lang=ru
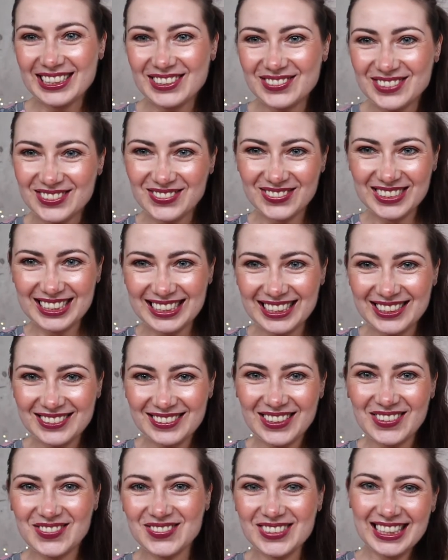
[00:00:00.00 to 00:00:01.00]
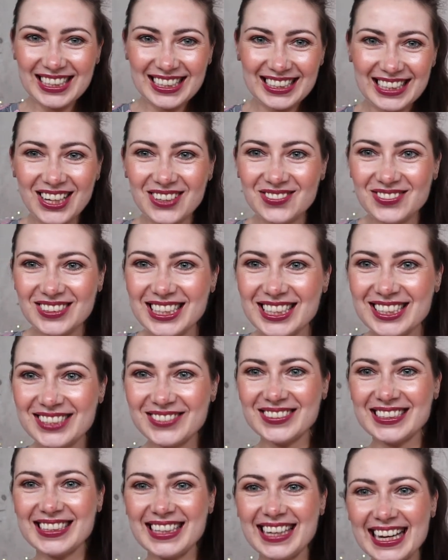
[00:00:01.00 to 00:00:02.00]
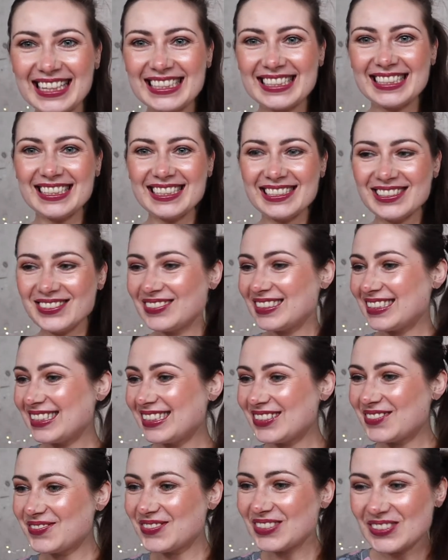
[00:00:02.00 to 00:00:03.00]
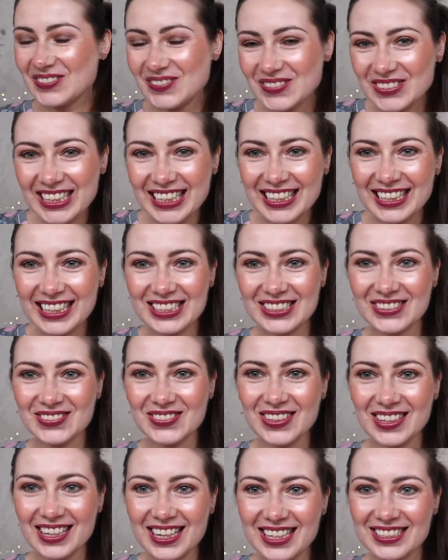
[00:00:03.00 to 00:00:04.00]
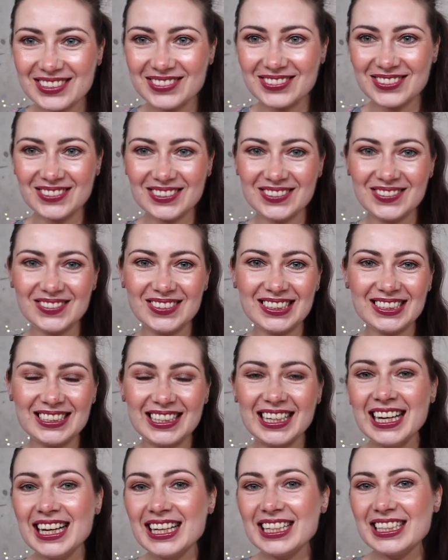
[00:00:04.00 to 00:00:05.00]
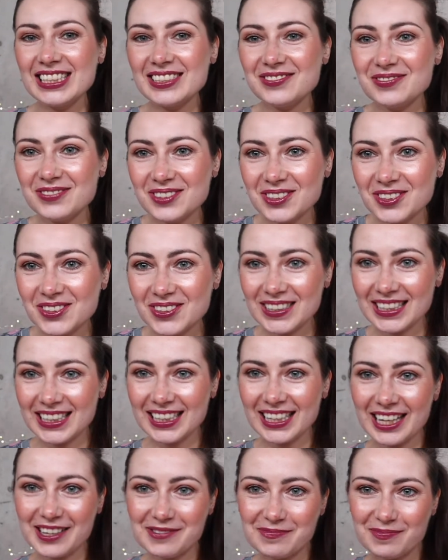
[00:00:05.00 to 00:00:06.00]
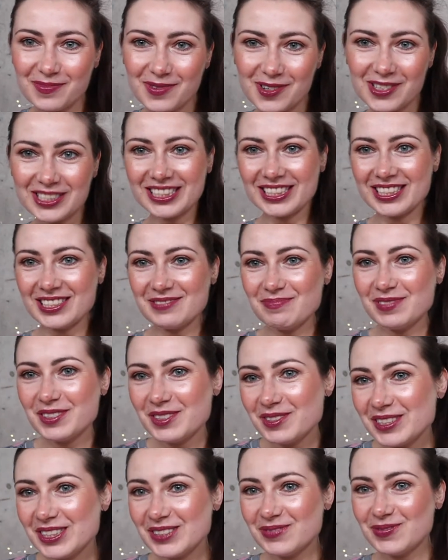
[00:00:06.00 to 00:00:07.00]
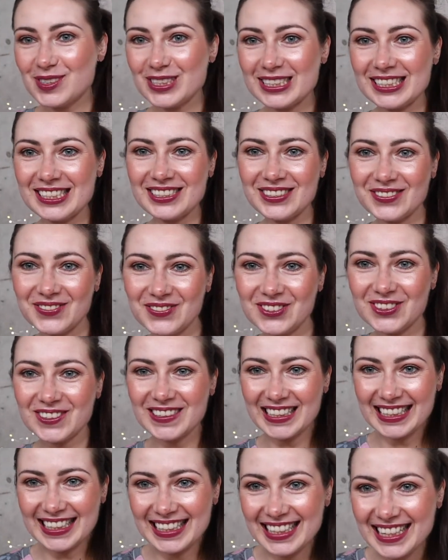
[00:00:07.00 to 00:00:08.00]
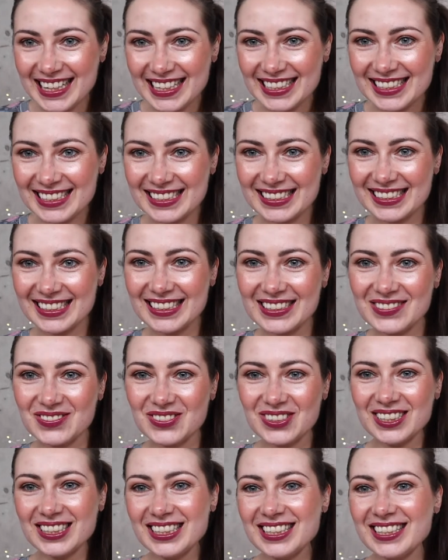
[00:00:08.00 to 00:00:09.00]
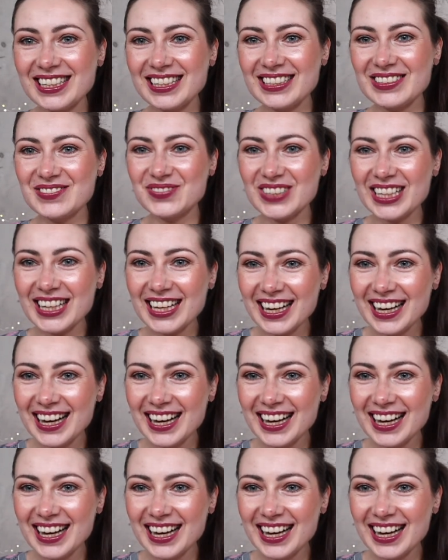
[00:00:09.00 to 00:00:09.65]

Добро пожаловать на мой канал, меня зовут Катя, если вы здесь впервые, я снимаю разного рода видео, и влоги, и анбоксинги, бьюти-боксы, сифора, эйсес и т.д. и т.п.